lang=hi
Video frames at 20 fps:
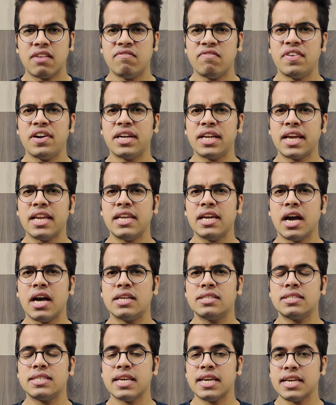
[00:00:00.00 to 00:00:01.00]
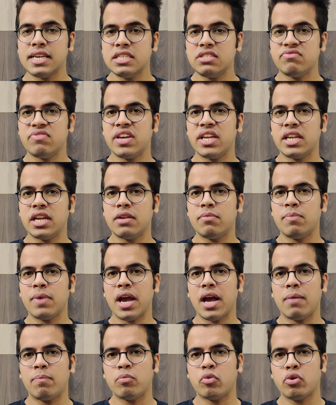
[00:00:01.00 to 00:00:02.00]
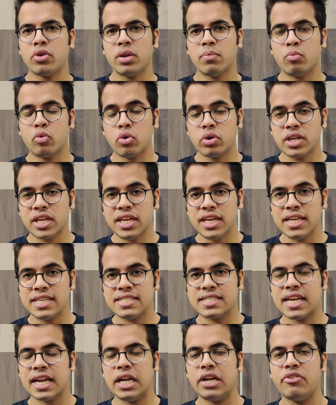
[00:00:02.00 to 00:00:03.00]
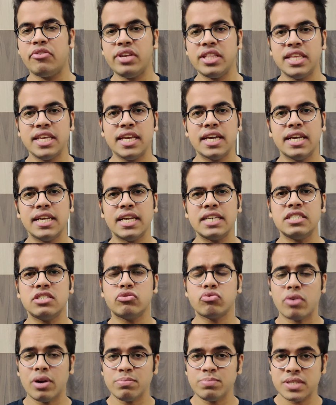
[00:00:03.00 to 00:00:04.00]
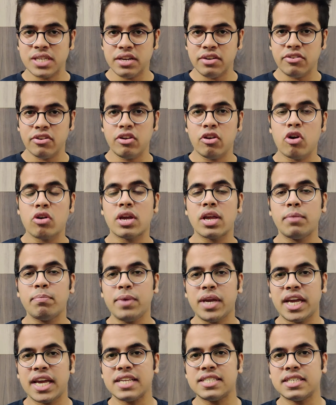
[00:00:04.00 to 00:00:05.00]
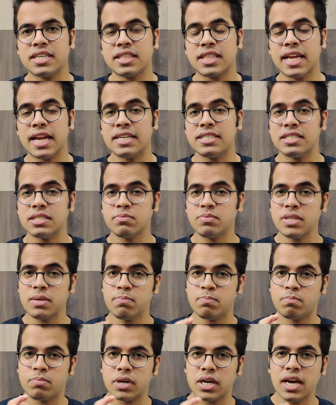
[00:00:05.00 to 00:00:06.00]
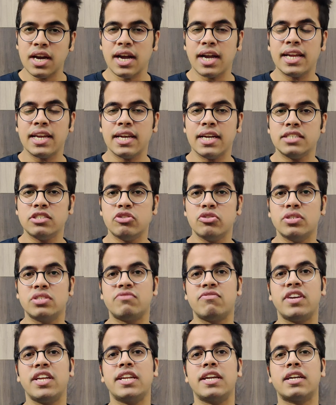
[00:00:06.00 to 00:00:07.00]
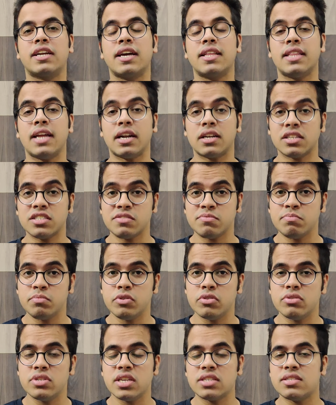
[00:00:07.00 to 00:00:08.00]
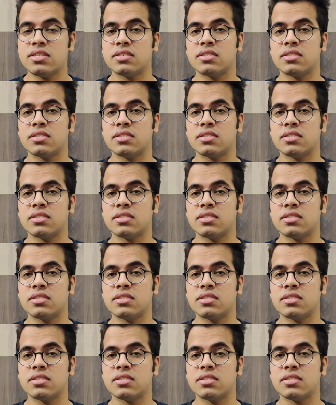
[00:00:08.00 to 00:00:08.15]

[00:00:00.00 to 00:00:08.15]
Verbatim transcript: कंफर्ट के लिहाज से इस वेरिएंट में आपको रिमोट कीलेस एंट्री दी गई है जिसको आप सेंट्रल लॉकिंग भी कह सकते हैं एंड सबसे बड़ा हाईलाइट जो इस वेरिएंट का है दैट इज म्यूजिक